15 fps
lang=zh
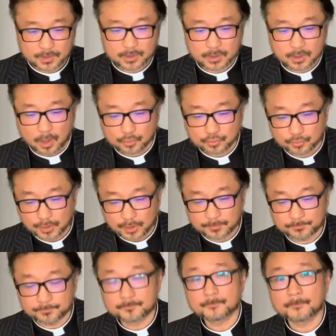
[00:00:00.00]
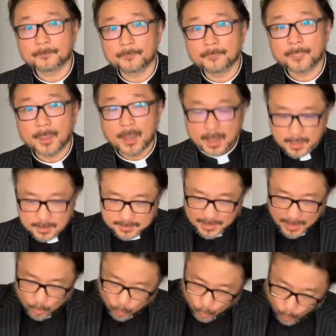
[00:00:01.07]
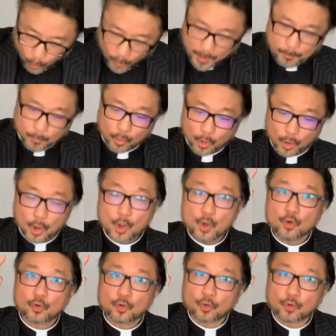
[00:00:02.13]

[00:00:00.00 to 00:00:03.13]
告诉你，在鬼魔